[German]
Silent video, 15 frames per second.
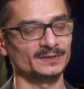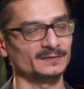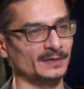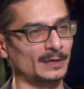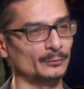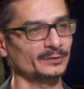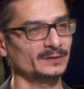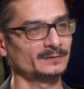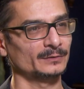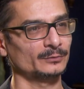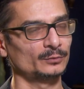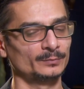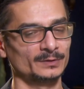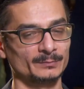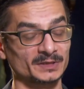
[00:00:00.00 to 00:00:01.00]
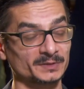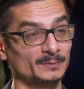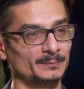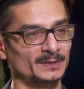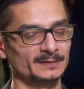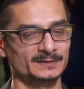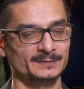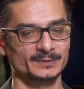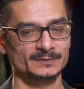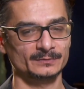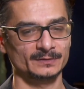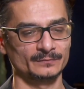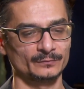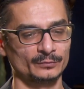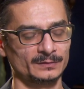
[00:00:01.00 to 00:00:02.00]
traurig darüber, manchmal macht es mich
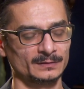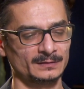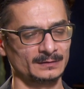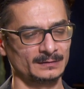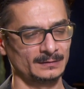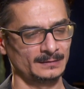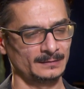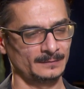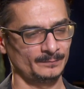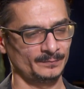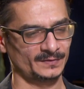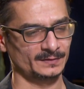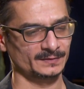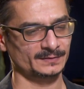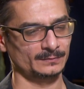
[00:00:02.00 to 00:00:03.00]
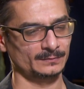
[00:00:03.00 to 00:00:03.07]
sogar wütend, dass